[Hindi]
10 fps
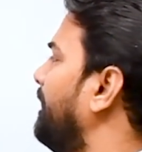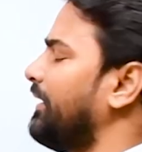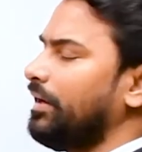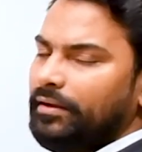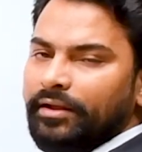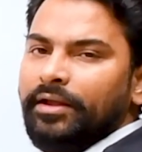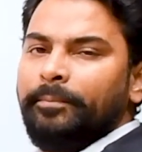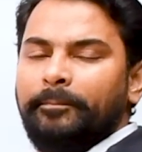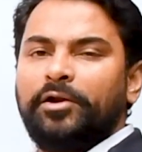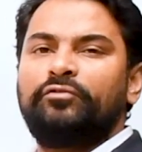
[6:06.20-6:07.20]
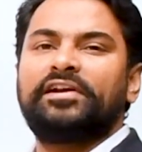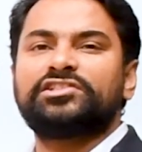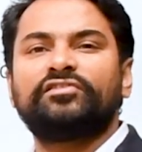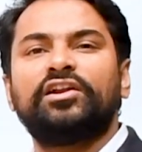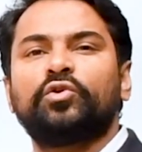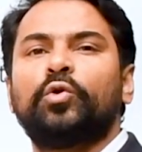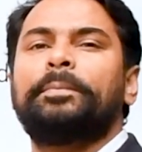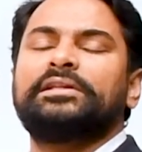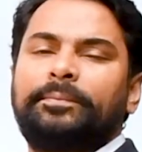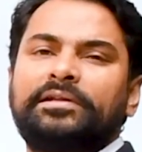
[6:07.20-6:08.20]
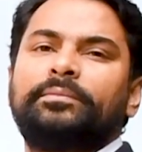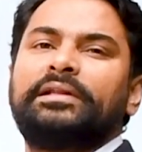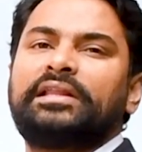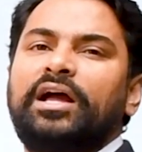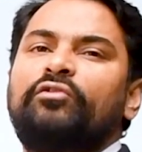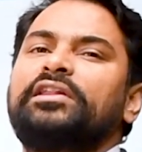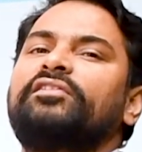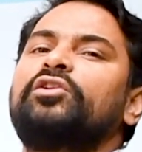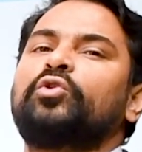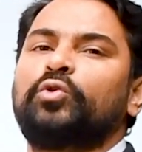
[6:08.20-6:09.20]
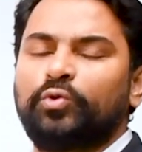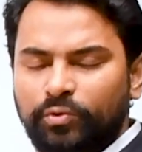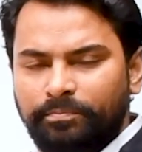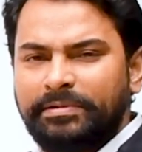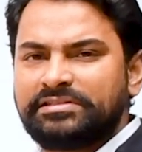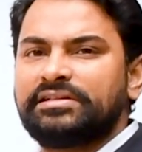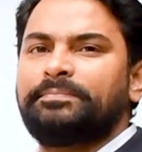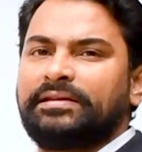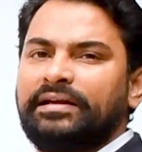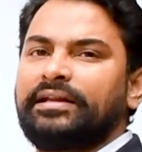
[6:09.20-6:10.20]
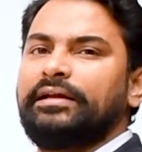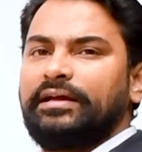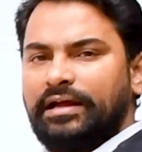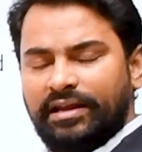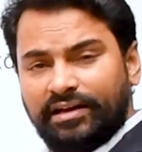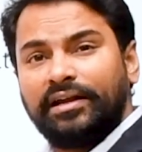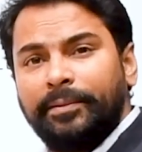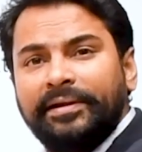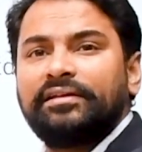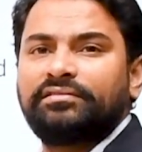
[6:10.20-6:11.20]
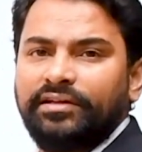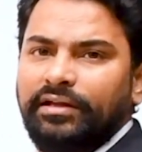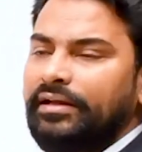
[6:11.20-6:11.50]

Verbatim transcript: भी है मैन्युफैक्चरिंग वाले को पंद्रह परसेंट मिलता है वैसे वालों को पच्चीस परसेंट है अलग अलग लिमिट है इसकी